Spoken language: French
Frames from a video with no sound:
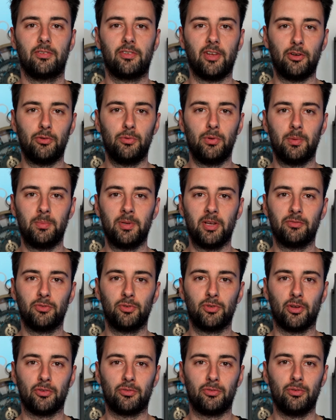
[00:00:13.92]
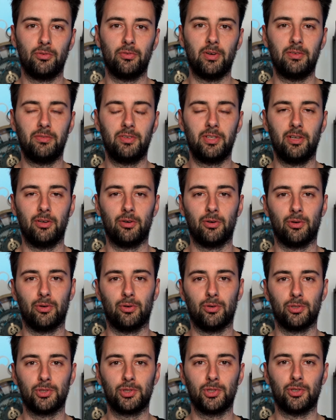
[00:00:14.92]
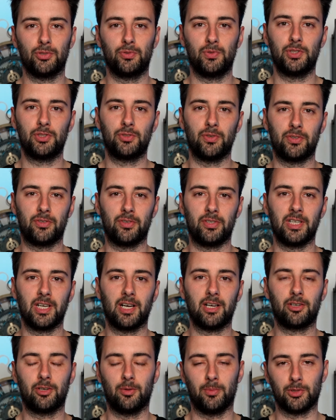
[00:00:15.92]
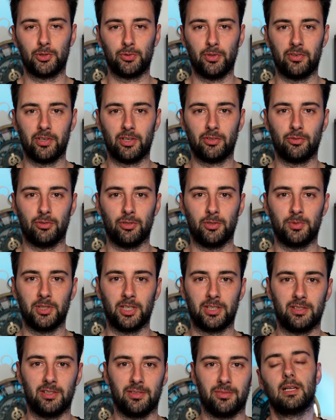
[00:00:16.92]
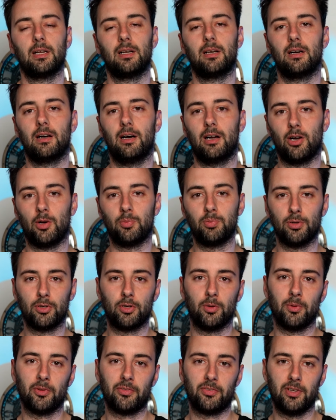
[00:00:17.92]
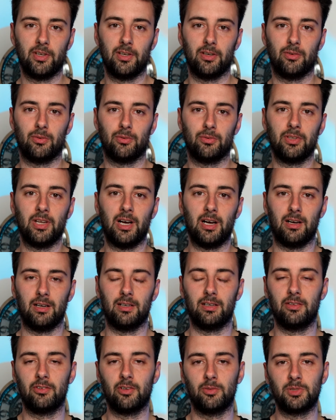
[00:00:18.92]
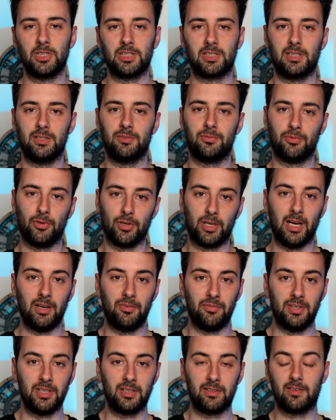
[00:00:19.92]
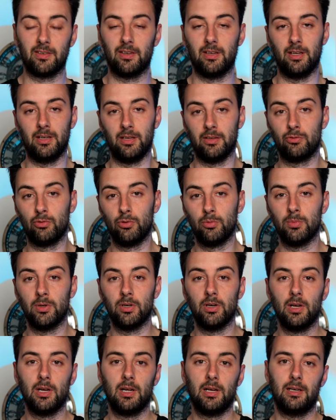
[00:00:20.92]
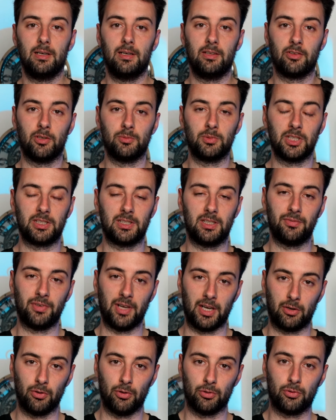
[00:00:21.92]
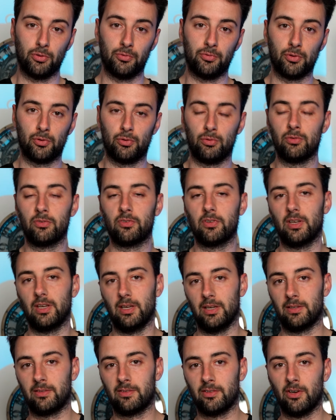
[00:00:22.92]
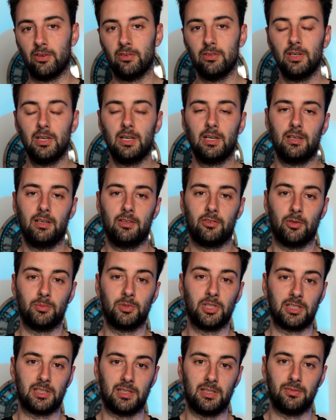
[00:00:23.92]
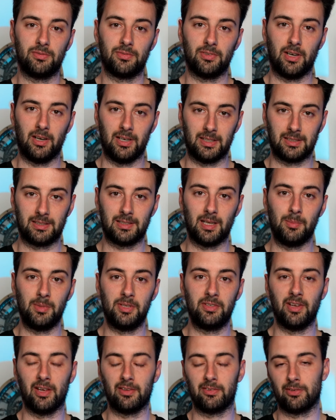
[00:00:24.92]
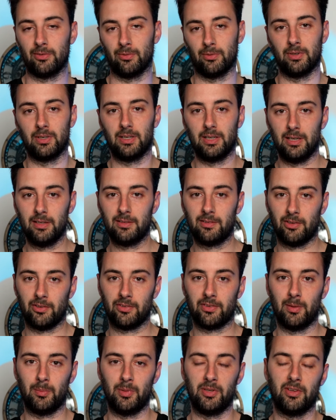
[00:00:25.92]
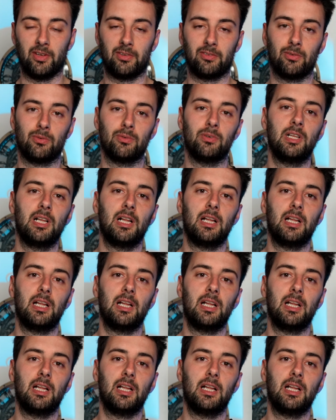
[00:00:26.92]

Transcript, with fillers: Salut et bienvenue dans une nouvelle vidéo. Aujourd'hui, je vais te dire comment choisir ton objectif. Alors pour commencer, on a les objectifs focal fixe et les zooms, les objectifs avec autofocus et sans, les objectifs avec stabilisation et sans stabilisation,